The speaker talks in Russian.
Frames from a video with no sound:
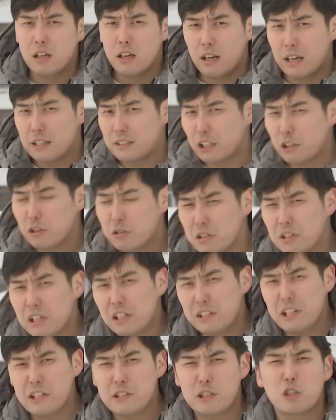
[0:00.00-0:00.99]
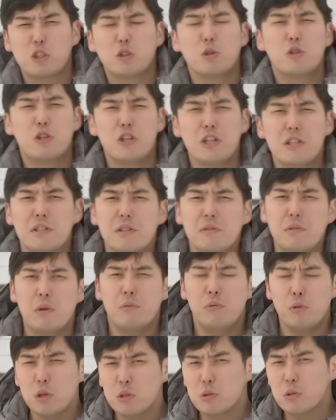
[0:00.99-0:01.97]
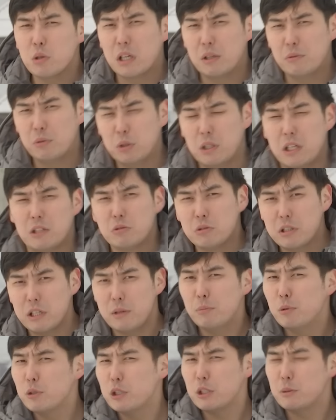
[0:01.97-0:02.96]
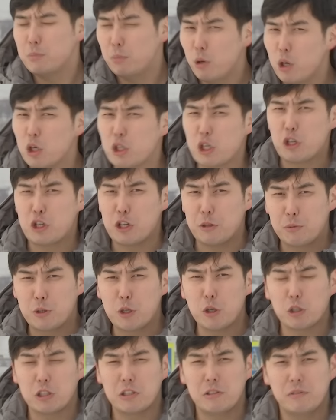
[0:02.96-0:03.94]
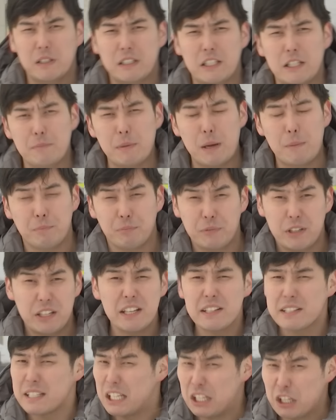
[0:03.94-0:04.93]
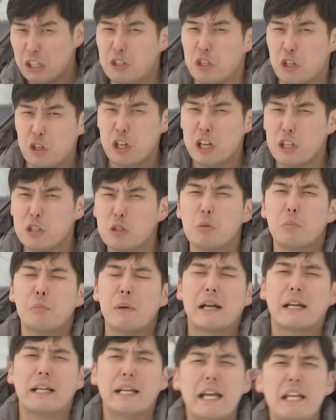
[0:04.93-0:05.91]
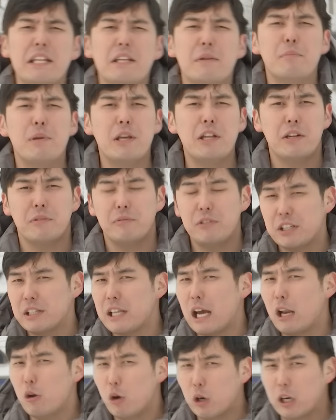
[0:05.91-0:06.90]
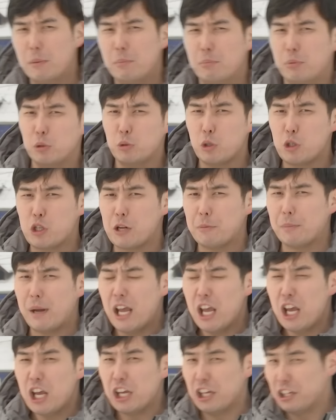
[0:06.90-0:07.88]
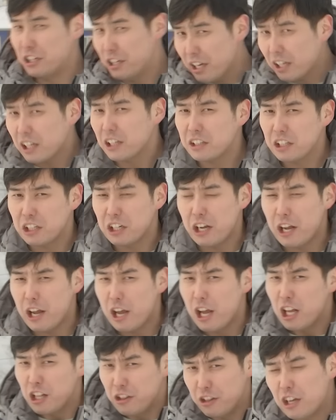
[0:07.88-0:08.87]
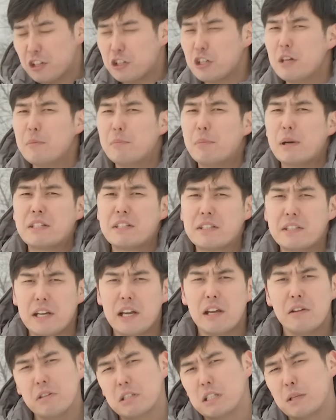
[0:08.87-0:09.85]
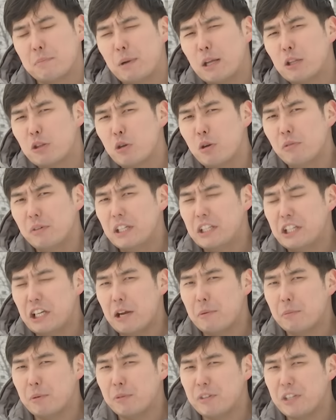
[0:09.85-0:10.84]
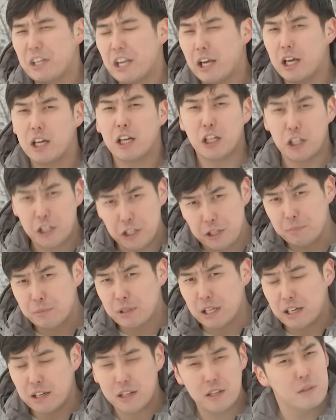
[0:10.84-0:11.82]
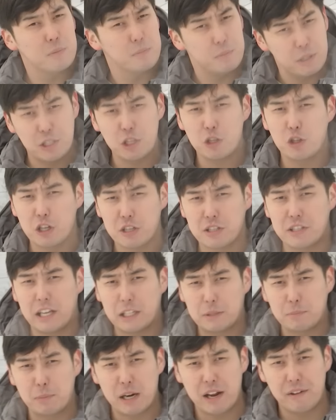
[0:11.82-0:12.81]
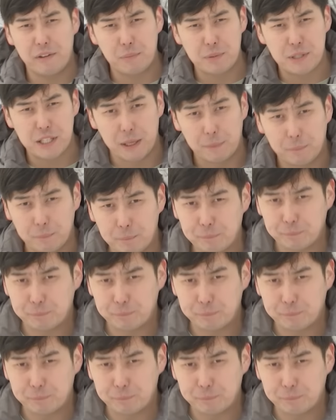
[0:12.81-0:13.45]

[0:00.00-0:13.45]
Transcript: Остается надеяться, что чистого воздуха в Улан-Удэ будет больше, чем черного дыма. Если не сейчас, то, по крайней мере, в недалеком будущем. И некоторые начали подстраиваться под новые требования. К ним-то мы сейчас и отправимся.